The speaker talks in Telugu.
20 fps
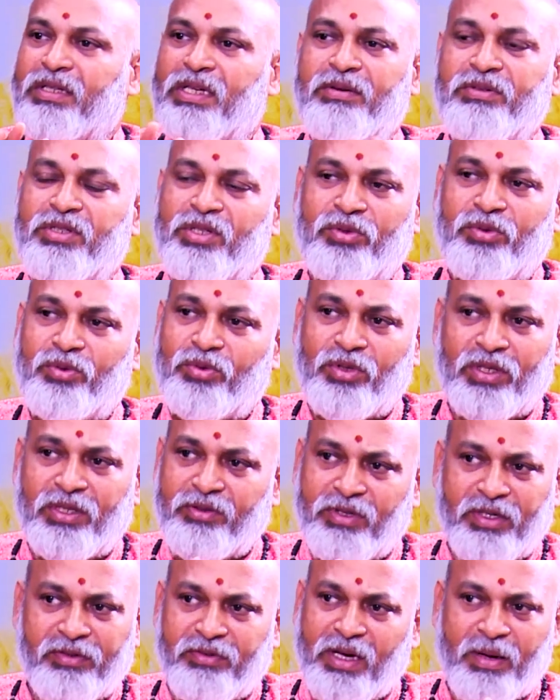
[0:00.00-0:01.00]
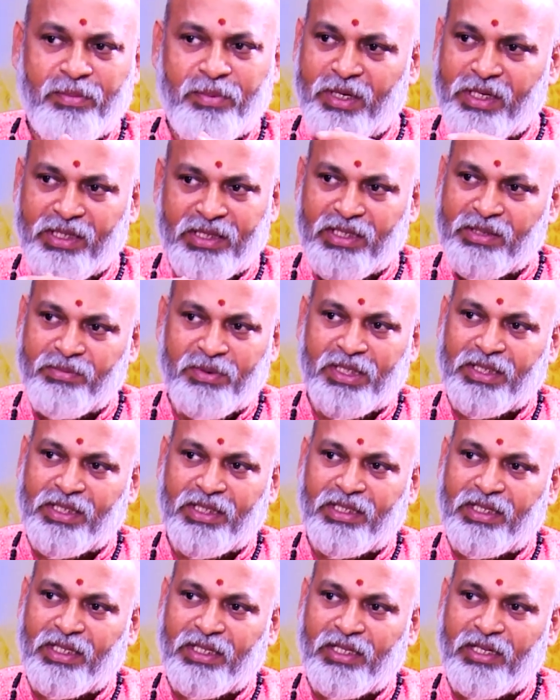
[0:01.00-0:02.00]
ఏం చదువుకొని వాడు వ్యాపారం చేసి
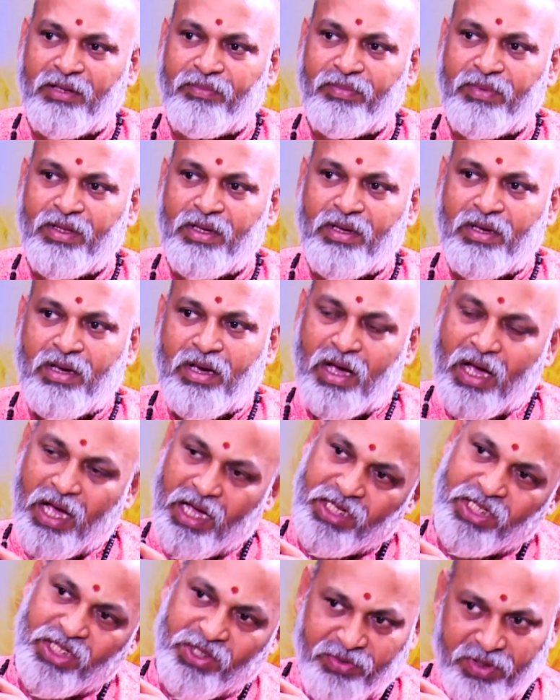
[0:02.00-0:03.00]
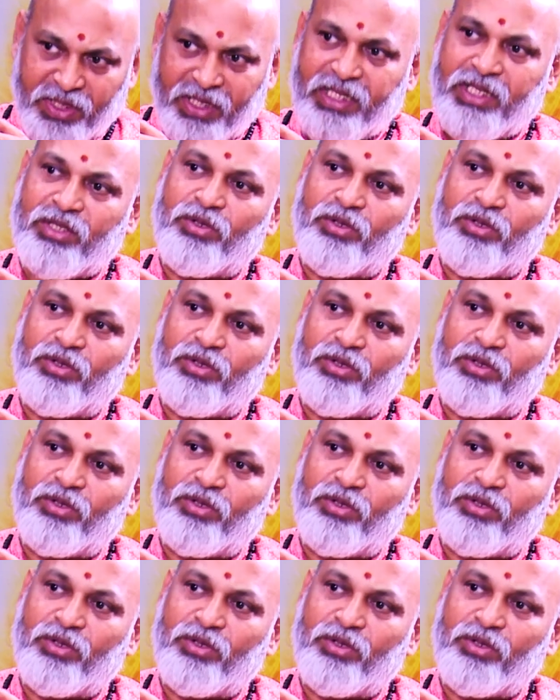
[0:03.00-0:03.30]
బతకట్లేదా ఆ ఈశ్వరుడే